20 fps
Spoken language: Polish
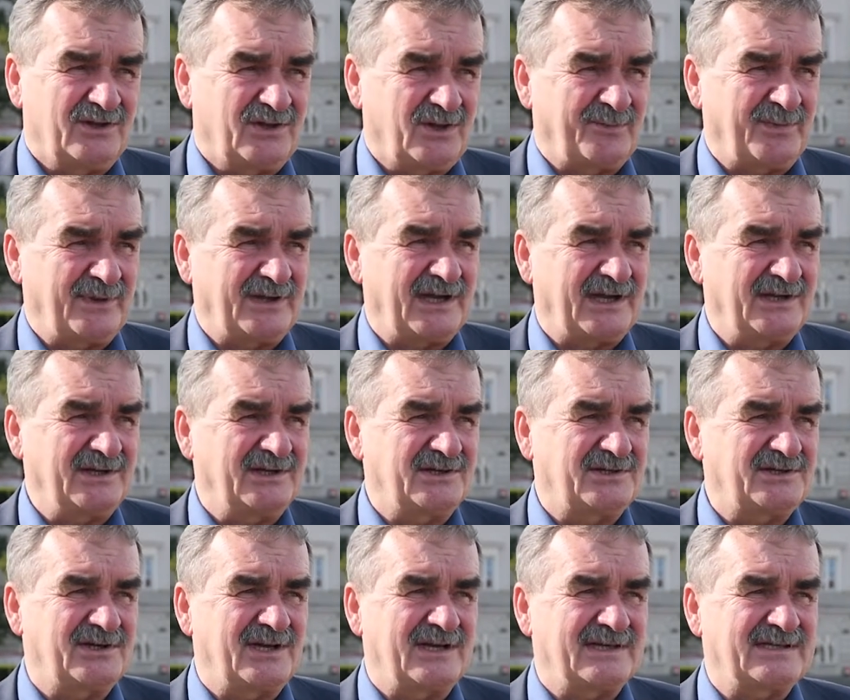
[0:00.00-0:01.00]
to pytanie,
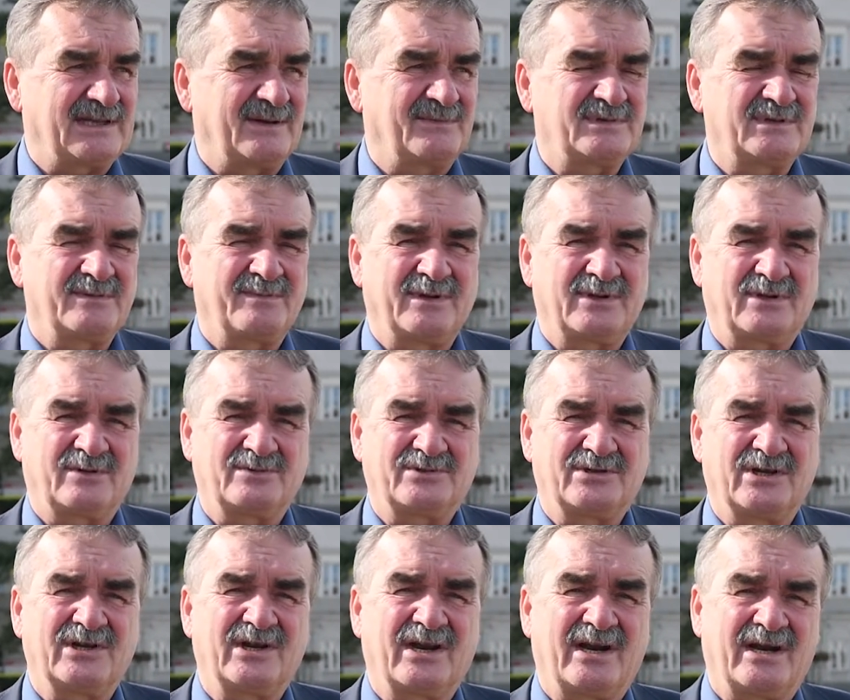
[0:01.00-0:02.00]
czy następcy będą
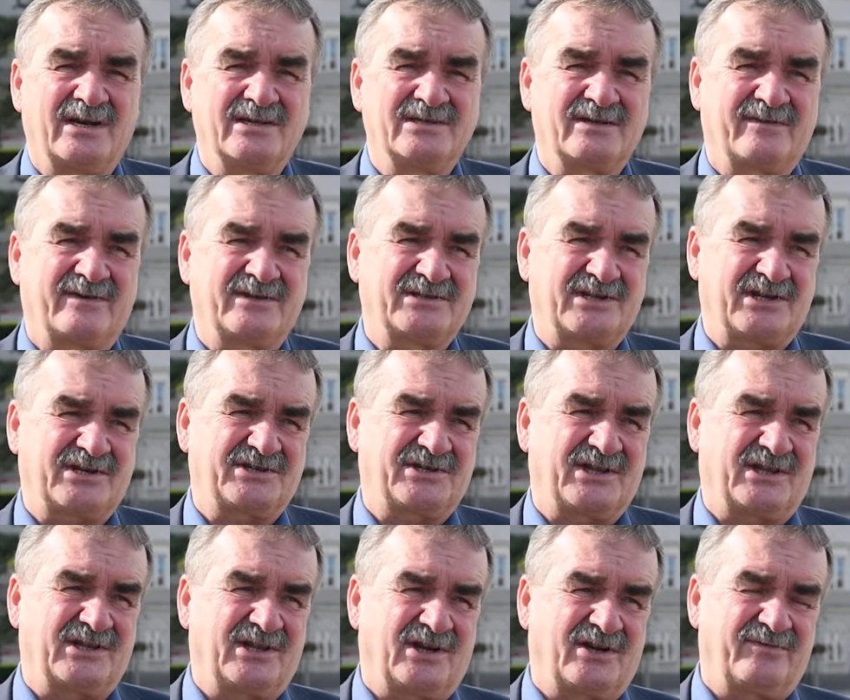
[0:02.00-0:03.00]
chcieli realizować tak
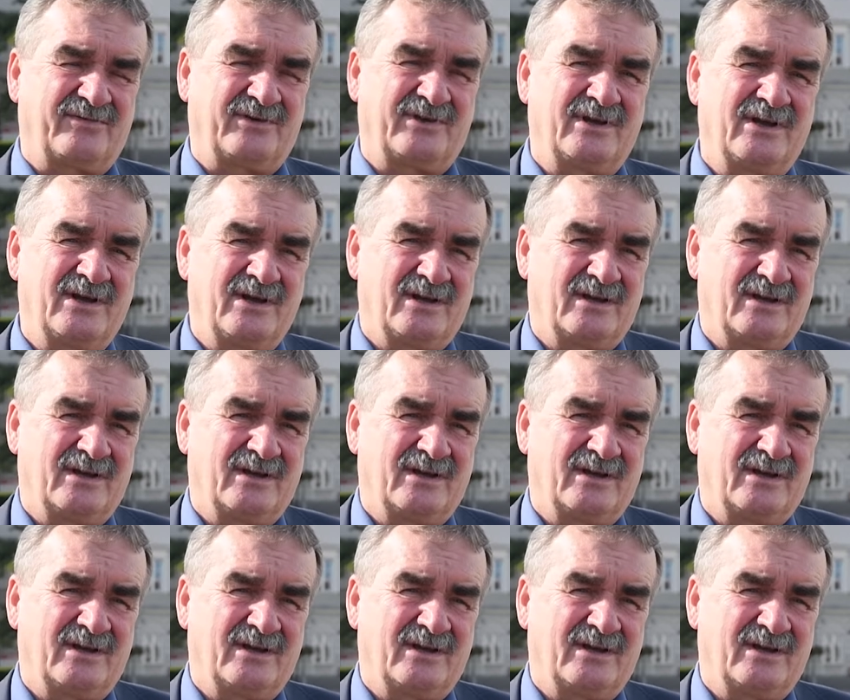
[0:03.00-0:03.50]
sztandarowy